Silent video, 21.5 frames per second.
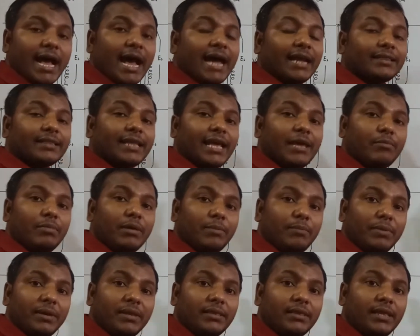আর তাই
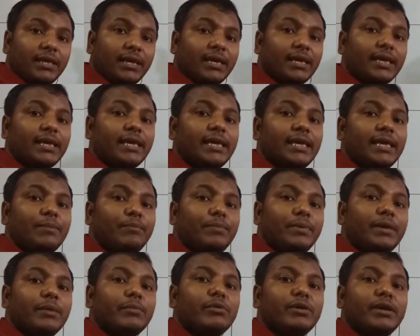ভিপির দিক
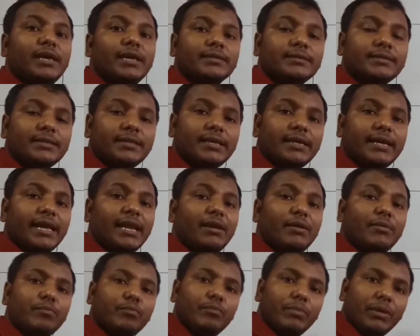ইপি এবং ইএসসি দিকের
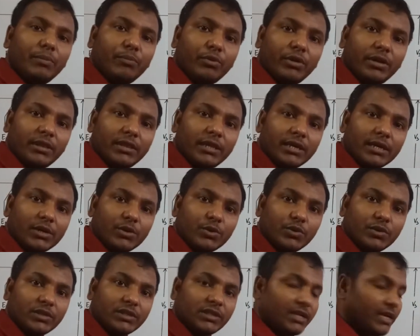বিপরীত দিকে
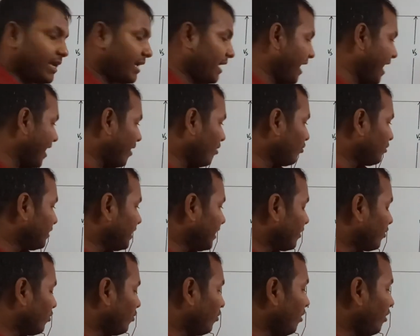হচ্ছে এখন
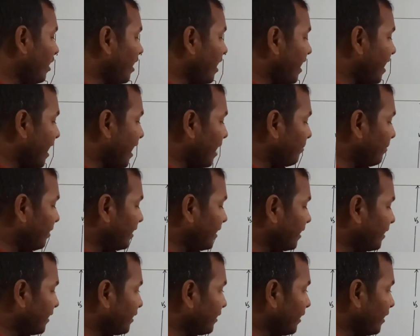দেখো আমি
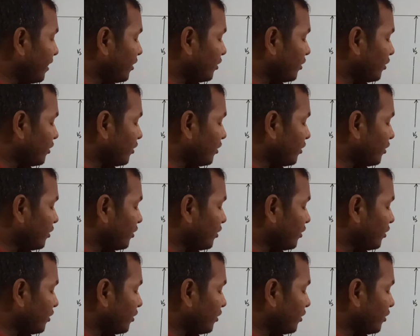এখানে